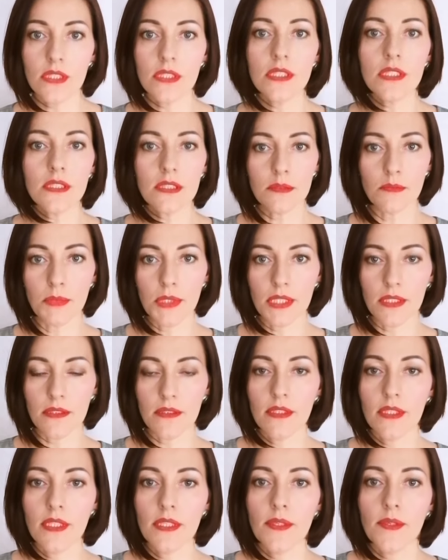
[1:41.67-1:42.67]
с
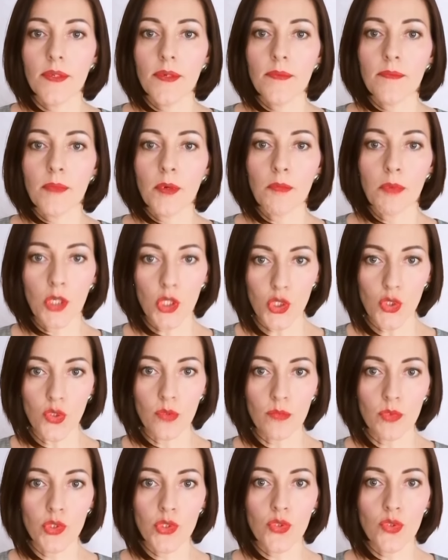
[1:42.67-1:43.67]
детьми, по
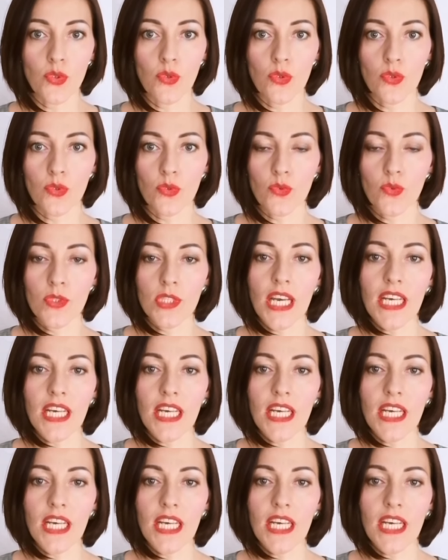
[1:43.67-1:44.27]
большому счету.